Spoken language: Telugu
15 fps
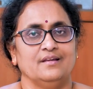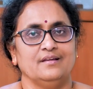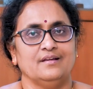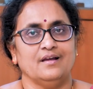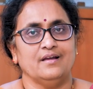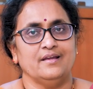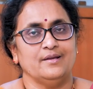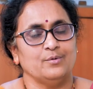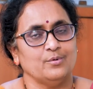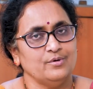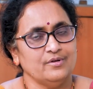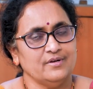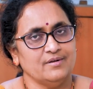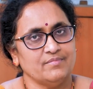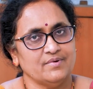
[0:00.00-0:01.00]
ఇంకా ఈ
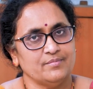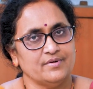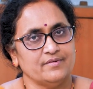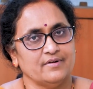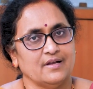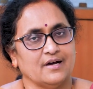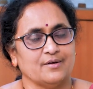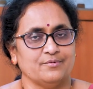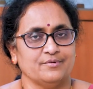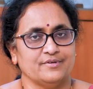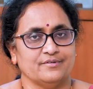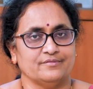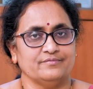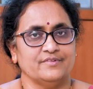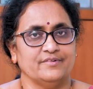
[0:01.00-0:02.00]
రెండో నెంబర్ పుట్టిన వాళ్ళ
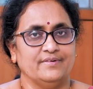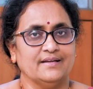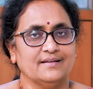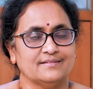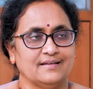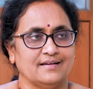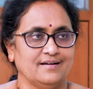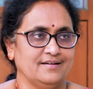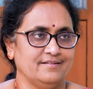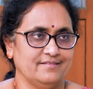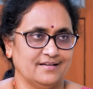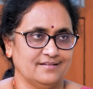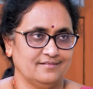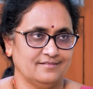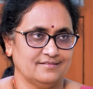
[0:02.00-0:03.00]
ఆరోగ్యం వీళ్ళకి అసలు ఎలాంటి
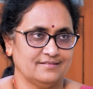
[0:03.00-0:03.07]
వ్యాధులు